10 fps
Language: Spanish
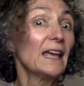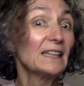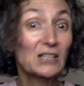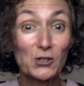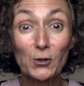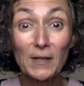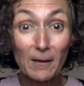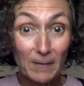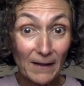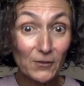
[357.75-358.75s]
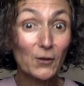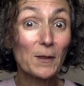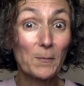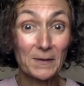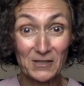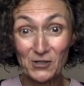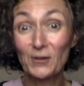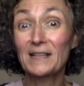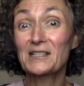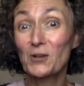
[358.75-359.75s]
Y estoy hablando de
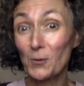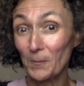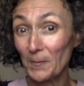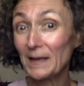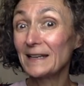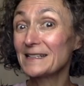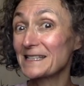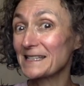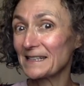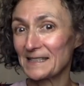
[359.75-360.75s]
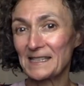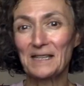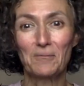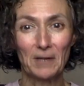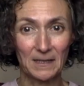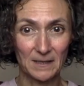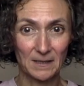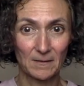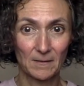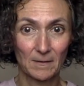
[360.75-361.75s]
personas con pieles
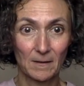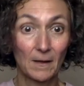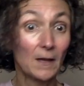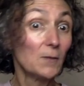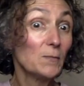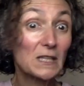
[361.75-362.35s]
sensibles. Mi